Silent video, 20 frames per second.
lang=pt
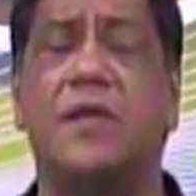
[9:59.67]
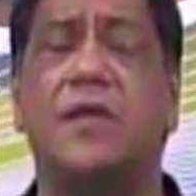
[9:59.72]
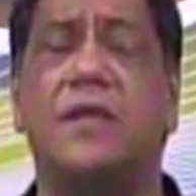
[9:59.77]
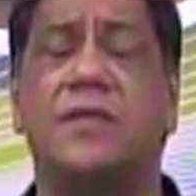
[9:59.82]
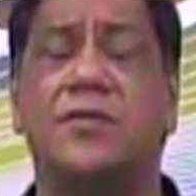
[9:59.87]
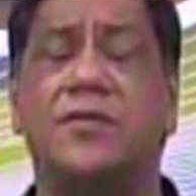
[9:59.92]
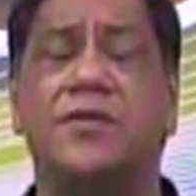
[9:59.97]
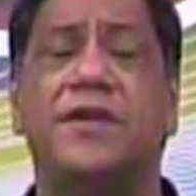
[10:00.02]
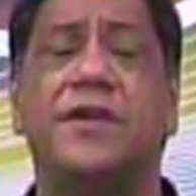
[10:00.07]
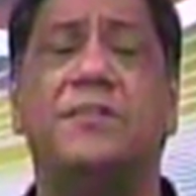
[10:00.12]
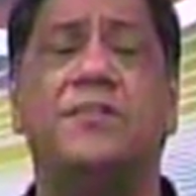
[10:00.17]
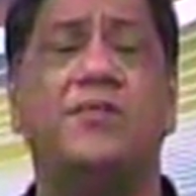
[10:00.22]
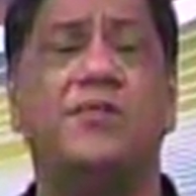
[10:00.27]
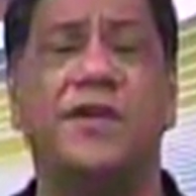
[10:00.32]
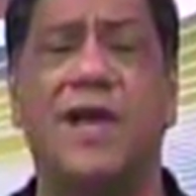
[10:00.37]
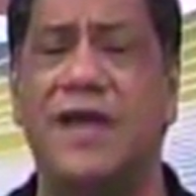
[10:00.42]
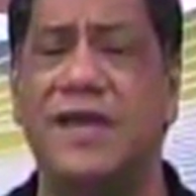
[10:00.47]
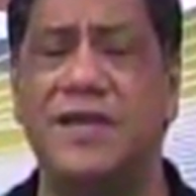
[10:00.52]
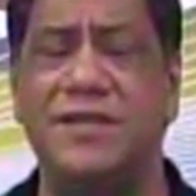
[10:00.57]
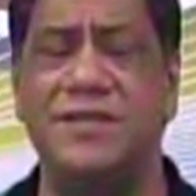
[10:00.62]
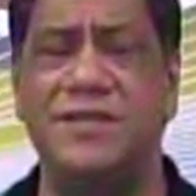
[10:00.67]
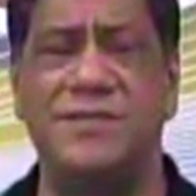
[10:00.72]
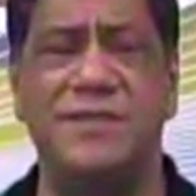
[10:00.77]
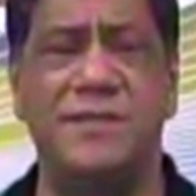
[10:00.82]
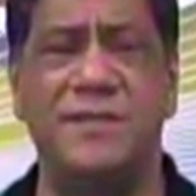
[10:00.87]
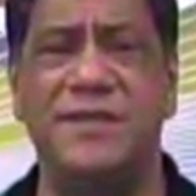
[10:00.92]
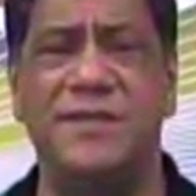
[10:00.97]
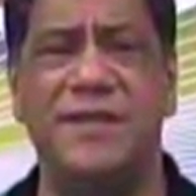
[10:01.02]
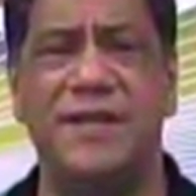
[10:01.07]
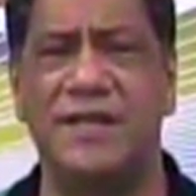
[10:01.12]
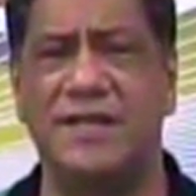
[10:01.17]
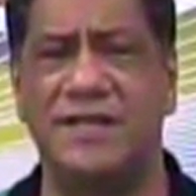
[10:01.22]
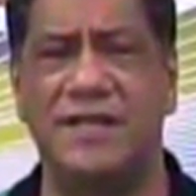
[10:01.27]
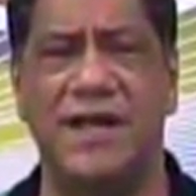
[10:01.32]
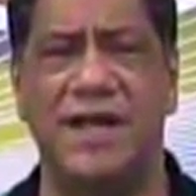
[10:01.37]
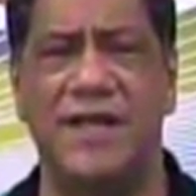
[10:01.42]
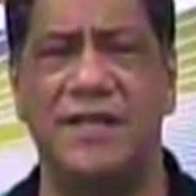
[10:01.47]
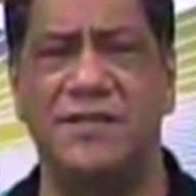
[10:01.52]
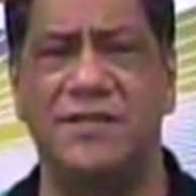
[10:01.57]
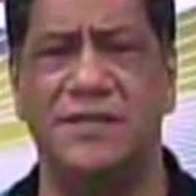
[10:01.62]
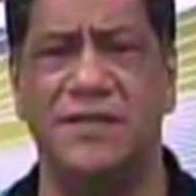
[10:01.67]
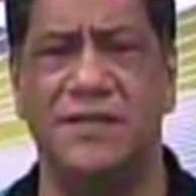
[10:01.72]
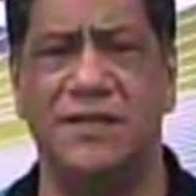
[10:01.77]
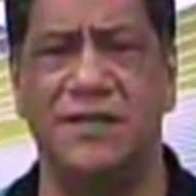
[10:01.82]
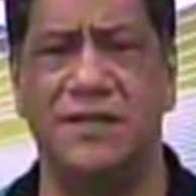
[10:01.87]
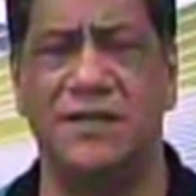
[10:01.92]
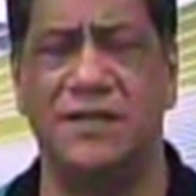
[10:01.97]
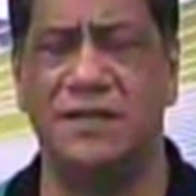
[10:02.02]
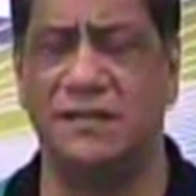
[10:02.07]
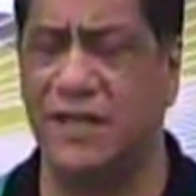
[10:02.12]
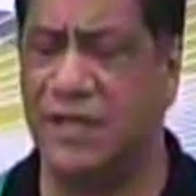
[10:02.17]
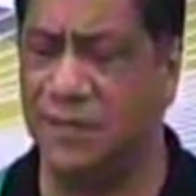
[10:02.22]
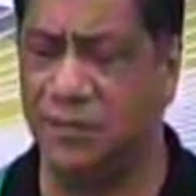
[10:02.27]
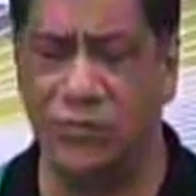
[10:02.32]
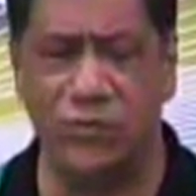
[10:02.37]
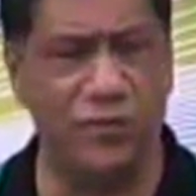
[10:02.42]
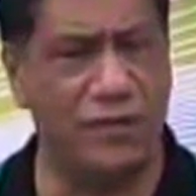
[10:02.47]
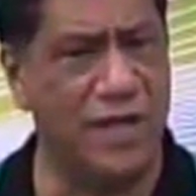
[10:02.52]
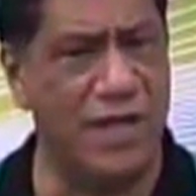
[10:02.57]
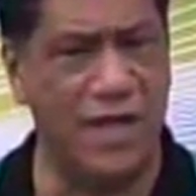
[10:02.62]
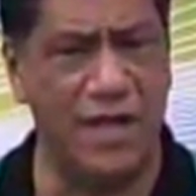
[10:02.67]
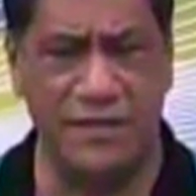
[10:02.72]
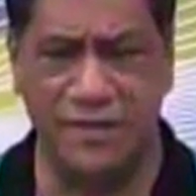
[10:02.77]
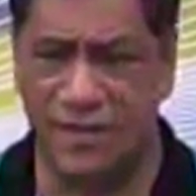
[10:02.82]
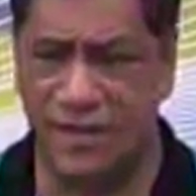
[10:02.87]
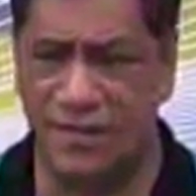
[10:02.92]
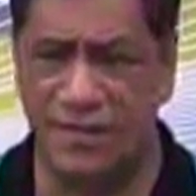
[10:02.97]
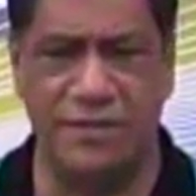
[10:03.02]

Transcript: Então tem que mudar isso, essa mentalidade. Tem que mudar, tem que,